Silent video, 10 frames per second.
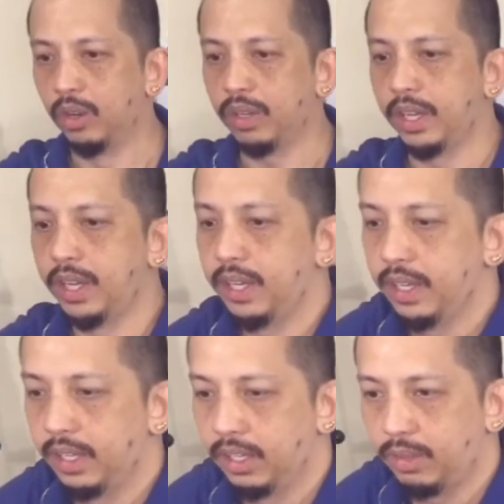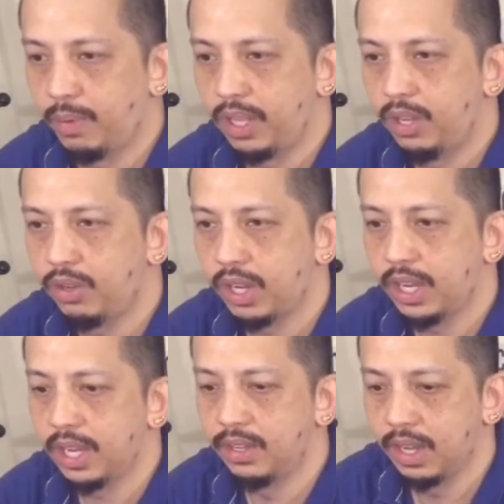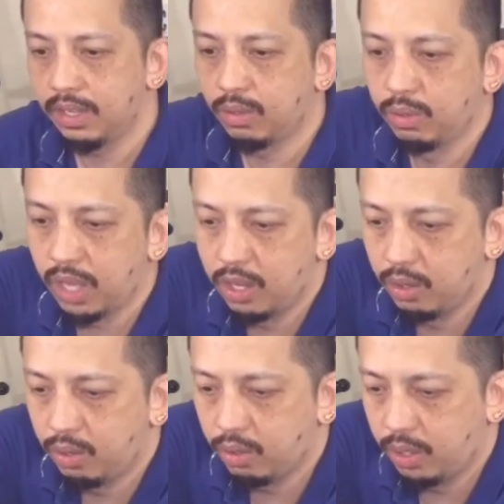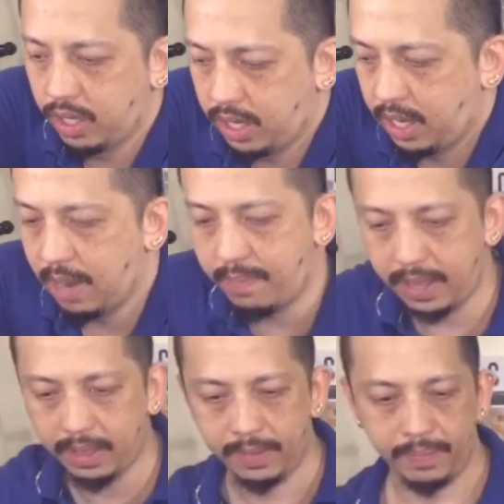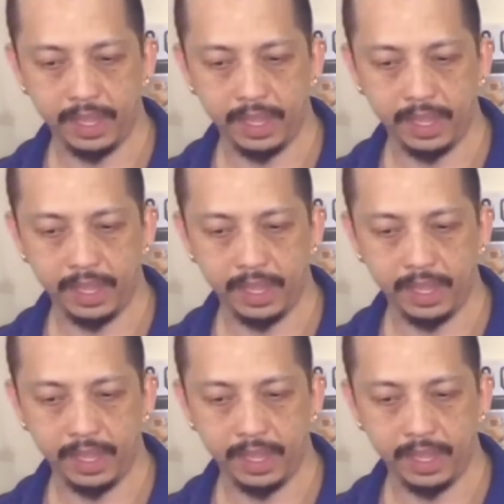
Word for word: Okay. So, pwede nyo siyang i-adjust kung saan nyo gusto ilapit.